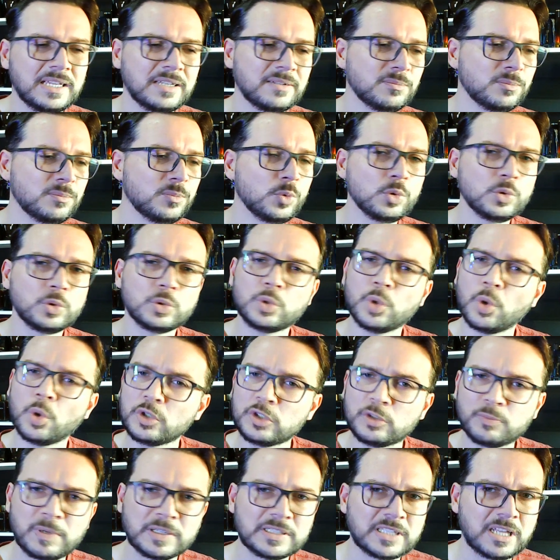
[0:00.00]
Mudou
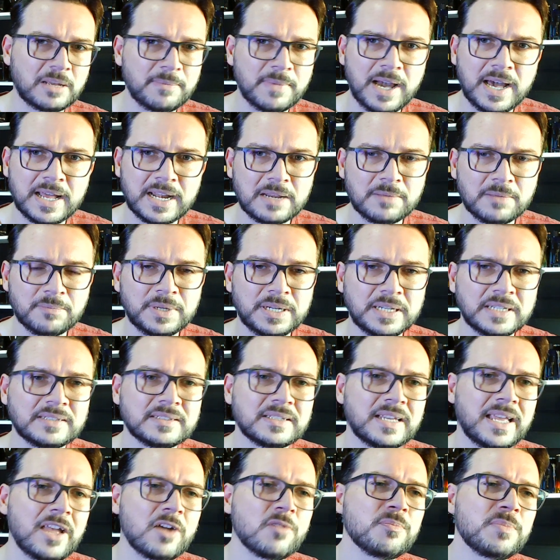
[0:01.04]
de patamar a
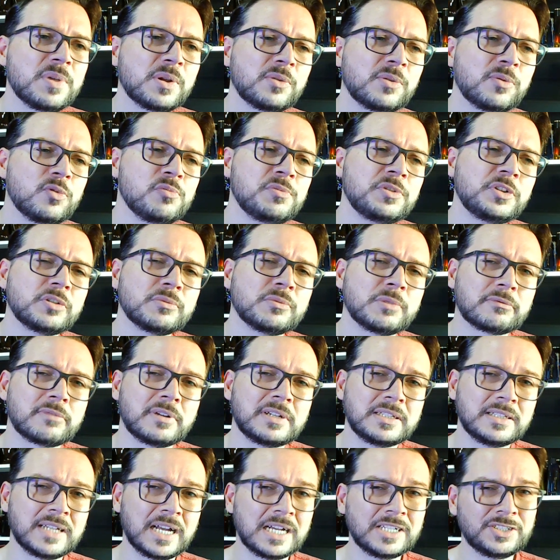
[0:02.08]
empresa, é um perfume de uma
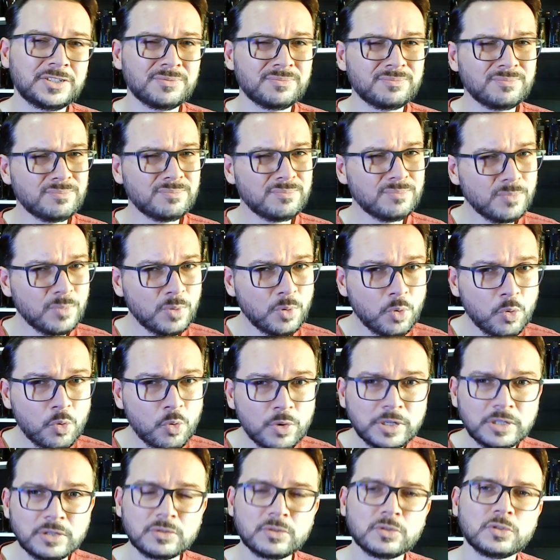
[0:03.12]
qualidade
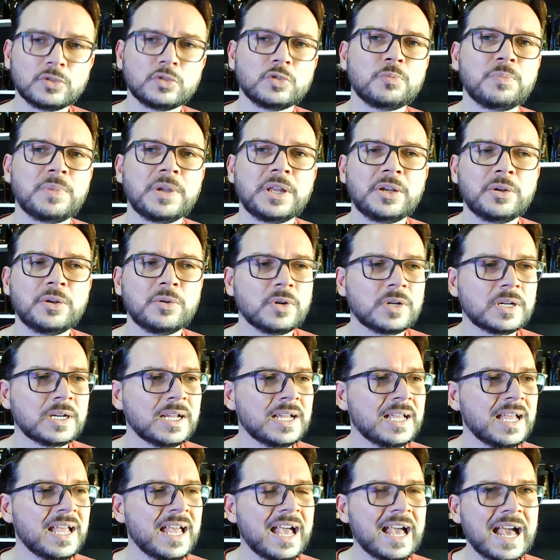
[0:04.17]
muito superior
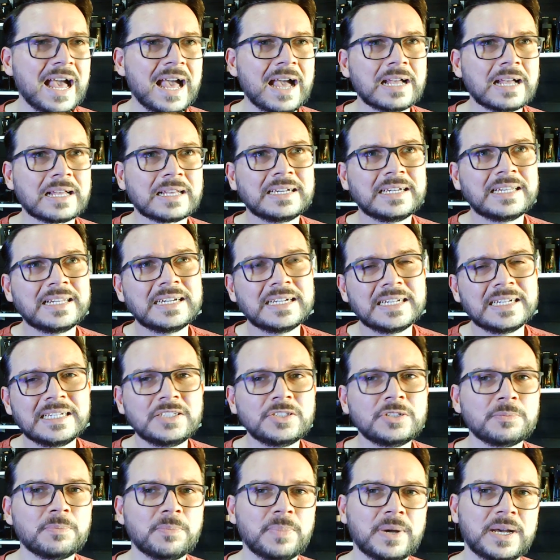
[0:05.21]
a
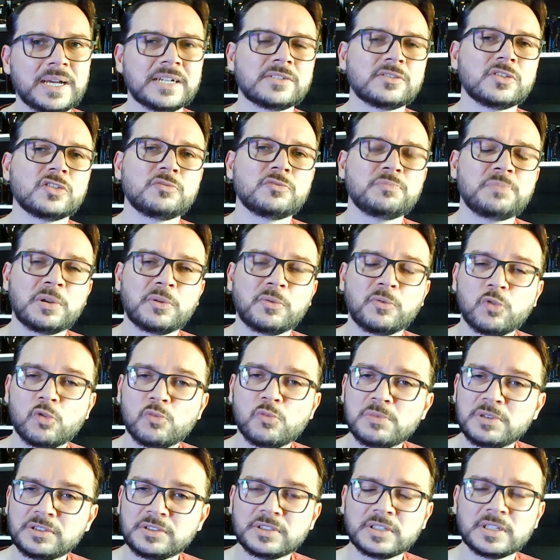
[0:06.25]
grande parte dos
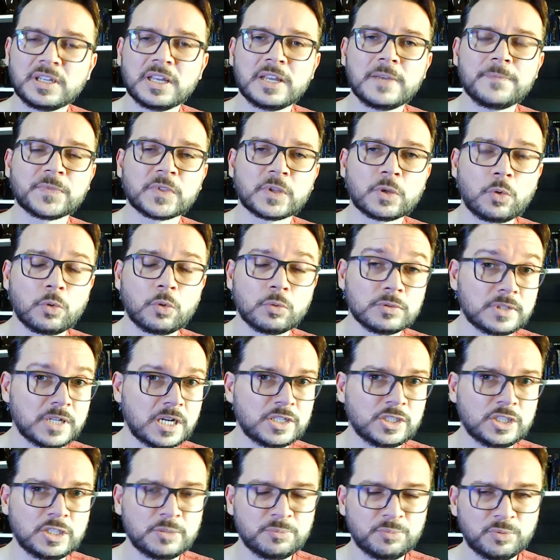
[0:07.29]
perfumes
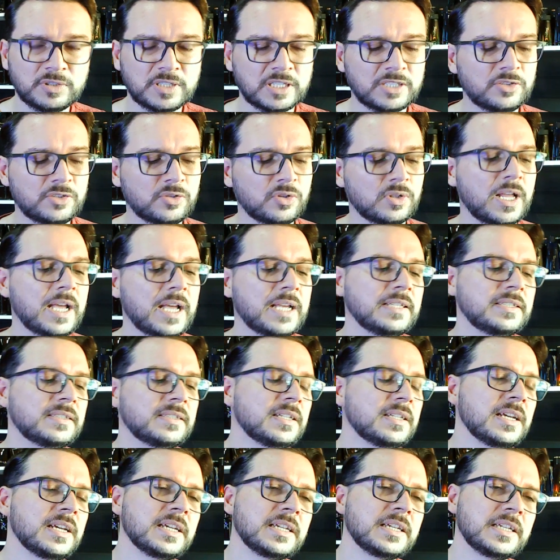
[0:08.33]
contratipos nacionais
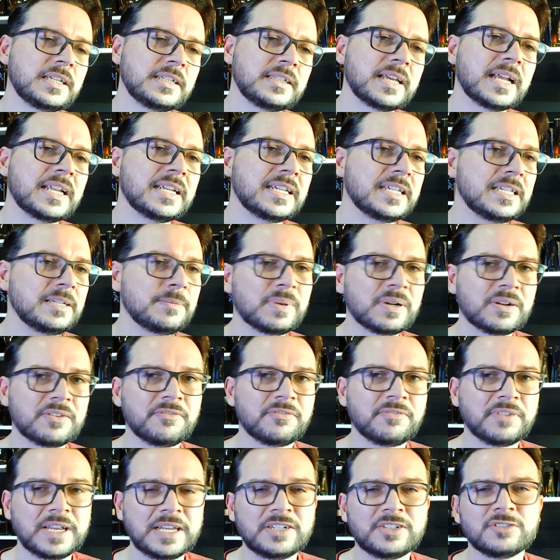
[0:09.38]
e dali para
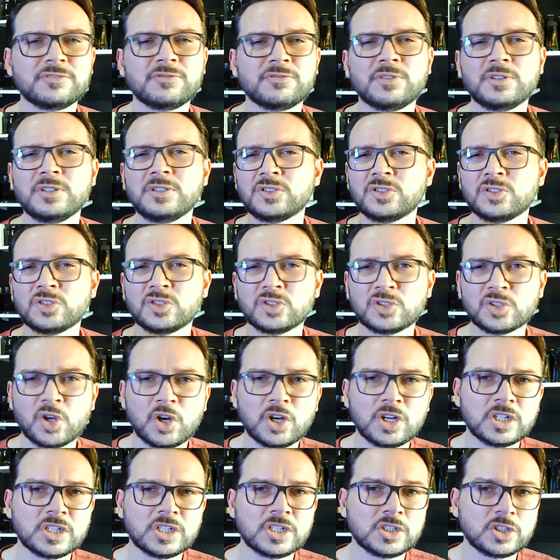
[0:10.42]
frente foi
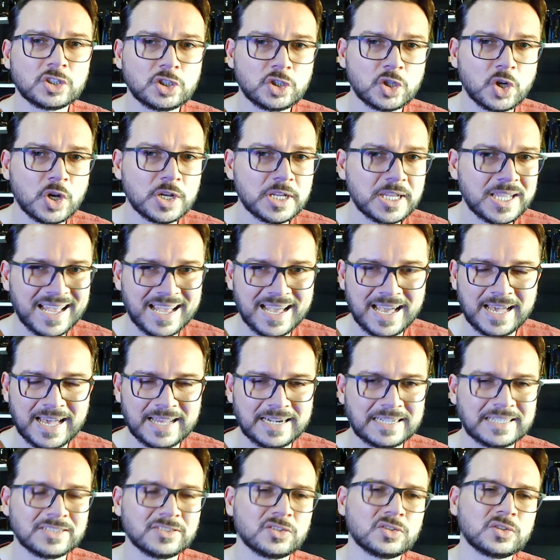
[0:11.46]
só joia
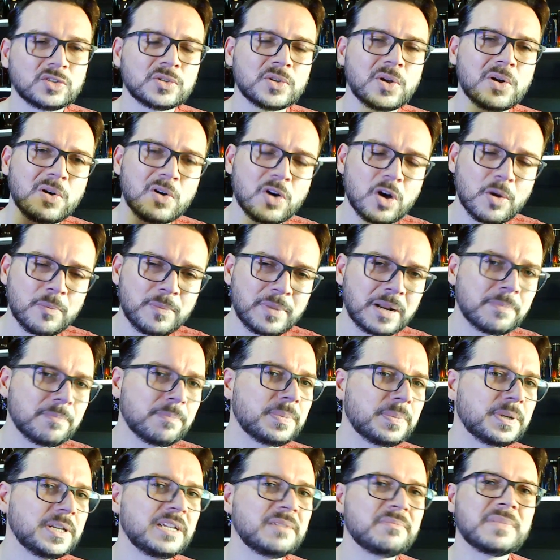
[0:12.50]
rara, só
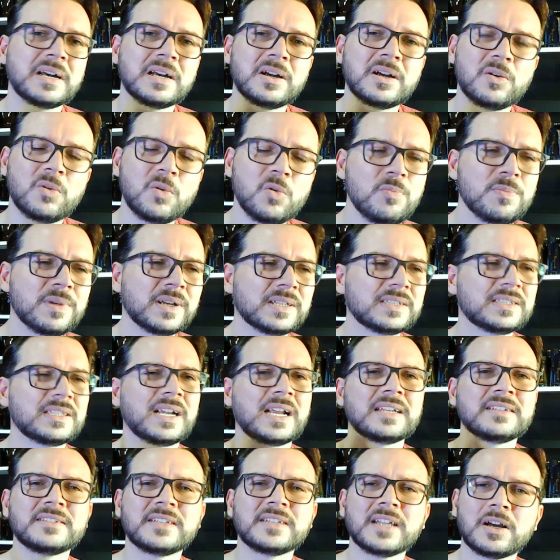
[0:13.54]
obra-prima uma
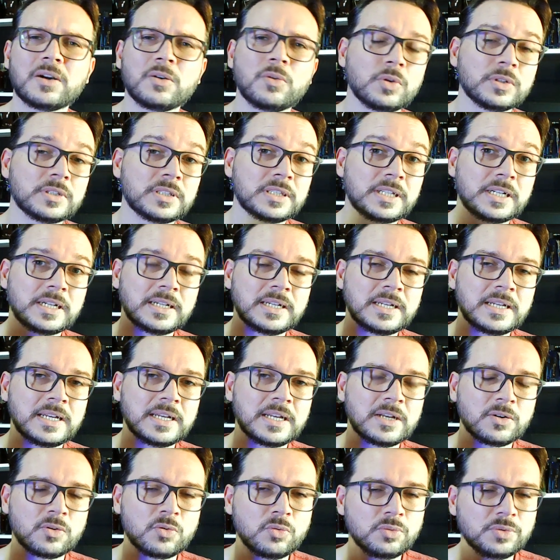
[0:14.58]
atrás da outra,
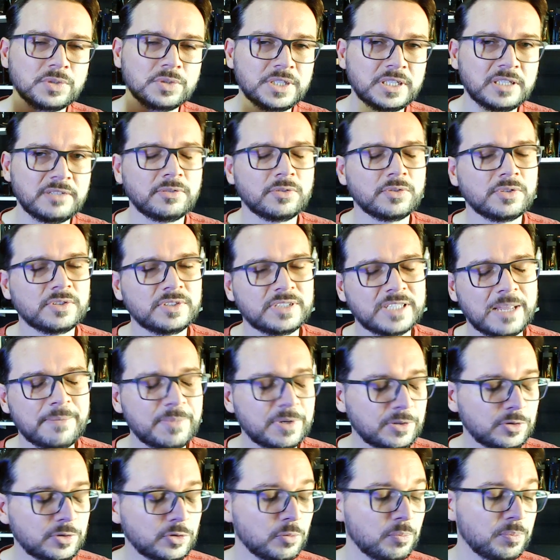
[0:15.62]
com o um nível
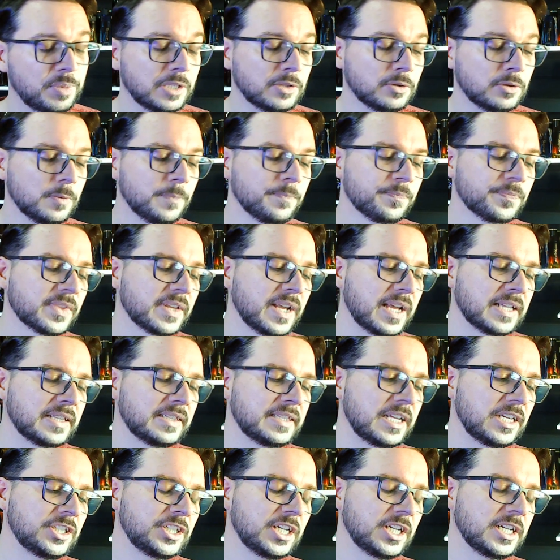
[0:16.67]
sempre subindo
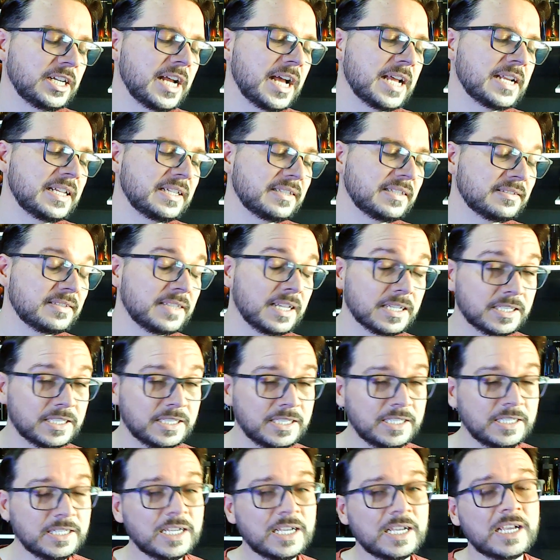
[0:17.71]
até chegar nesse
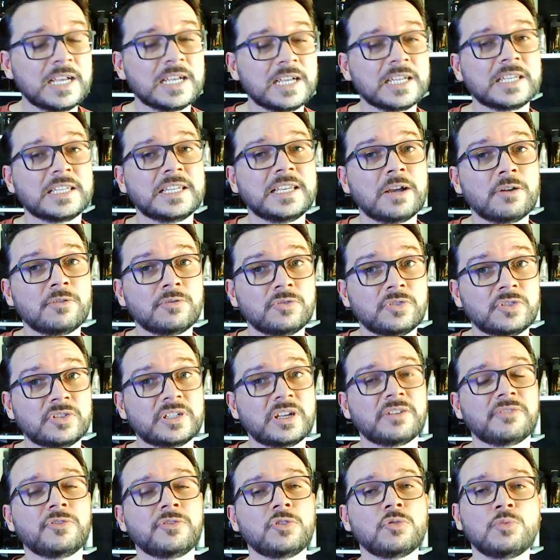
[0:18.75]
daqui, que é um
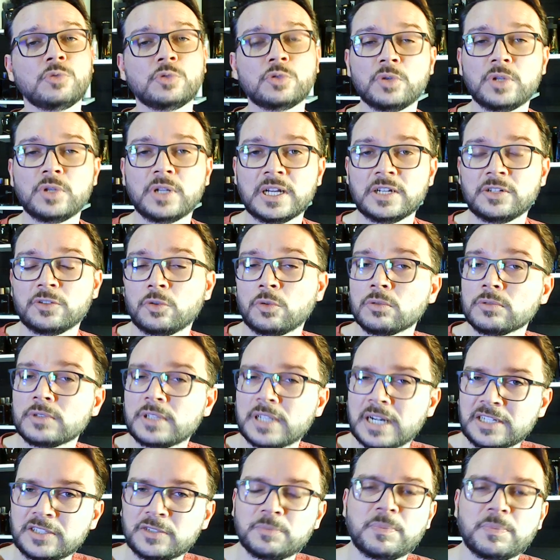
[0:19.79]
desafio muito grande.
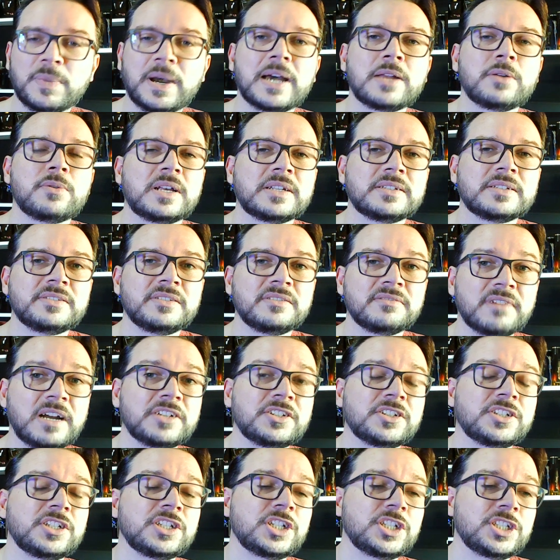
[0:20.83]
Contratipar o Racivad
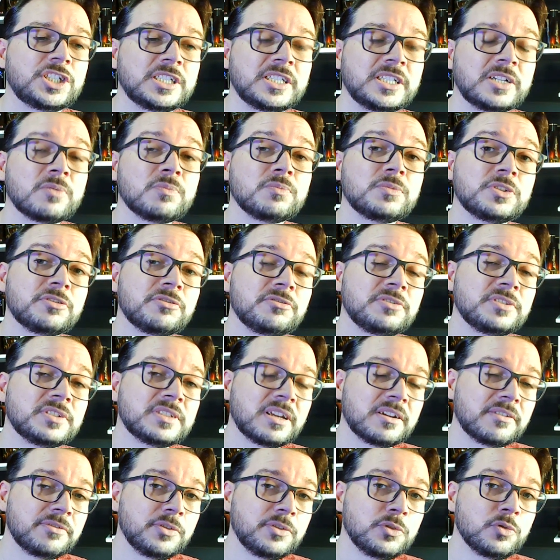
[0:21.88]
Nishani é um
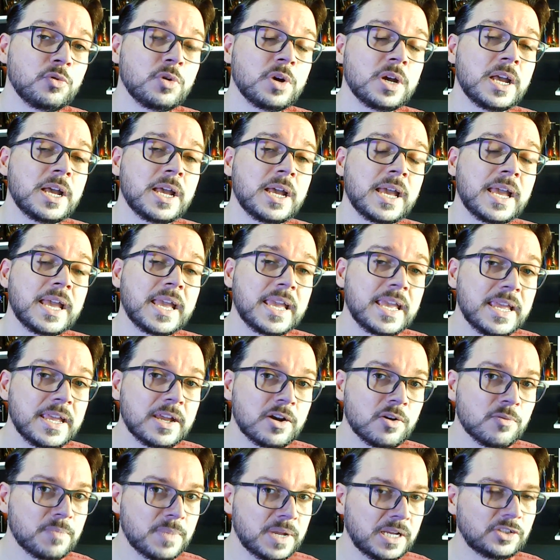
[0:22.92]
desafio
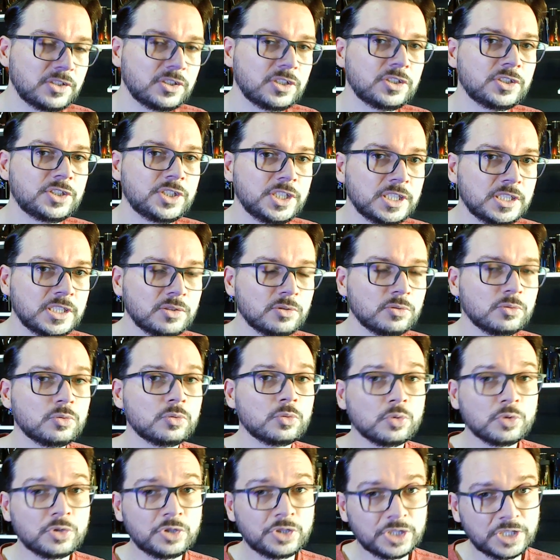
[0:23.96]
realmente digno
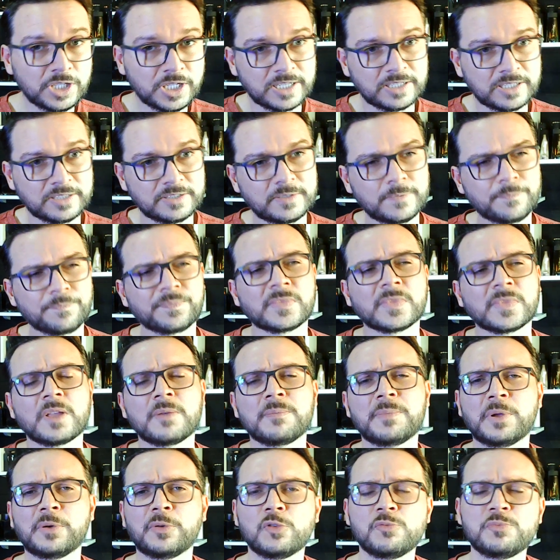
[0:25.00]
dos gigantes.
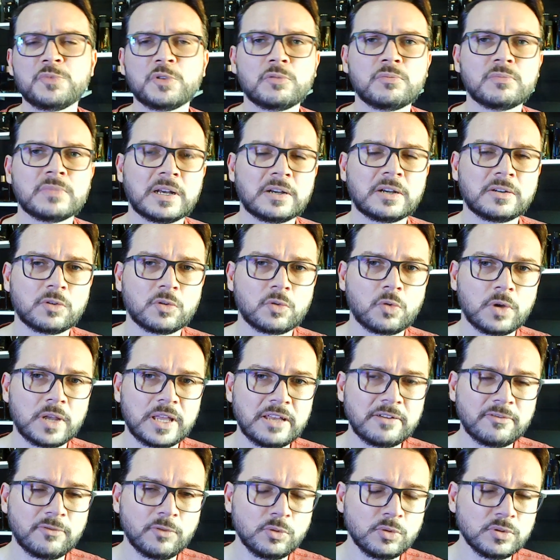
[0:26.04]
Perfume com uma
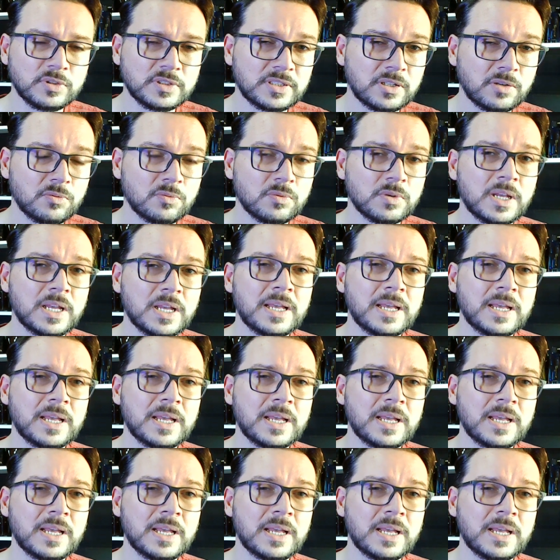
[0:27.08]
evolução